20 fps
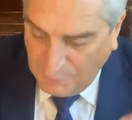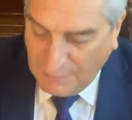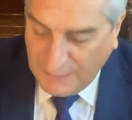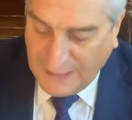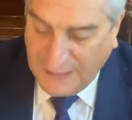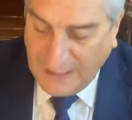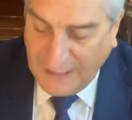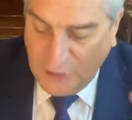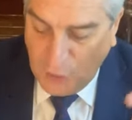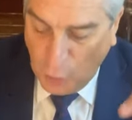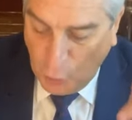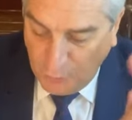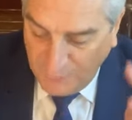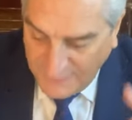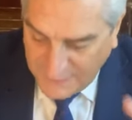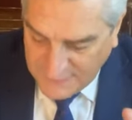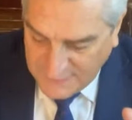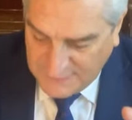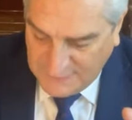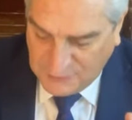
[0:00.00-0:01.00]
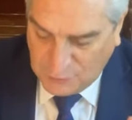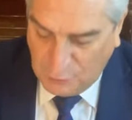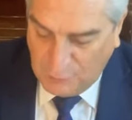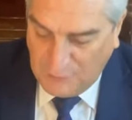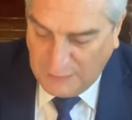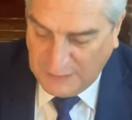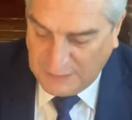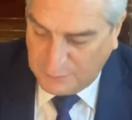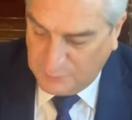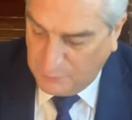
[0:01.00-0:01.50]
prueba que no verse
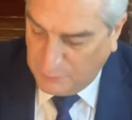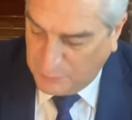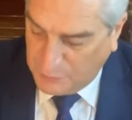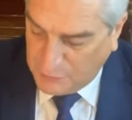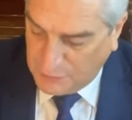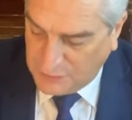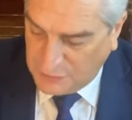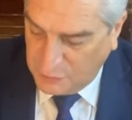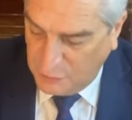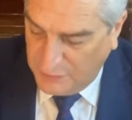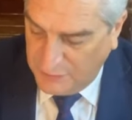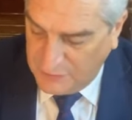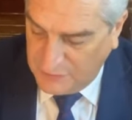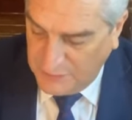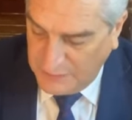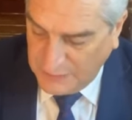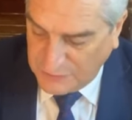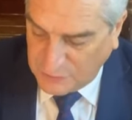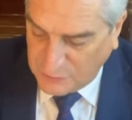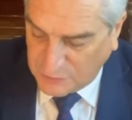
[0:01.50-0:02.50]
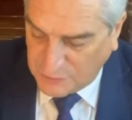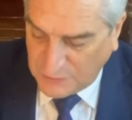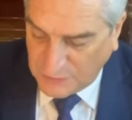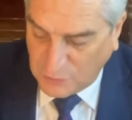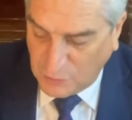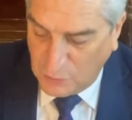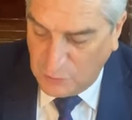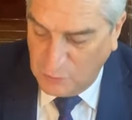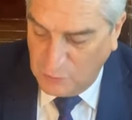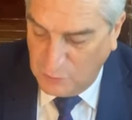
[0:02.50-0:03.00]
sobre las proposiciones y hechos
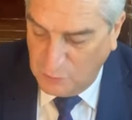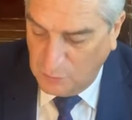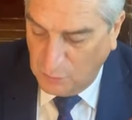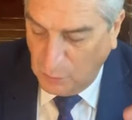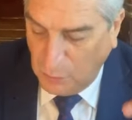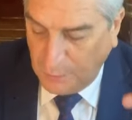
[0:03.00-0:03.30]
que son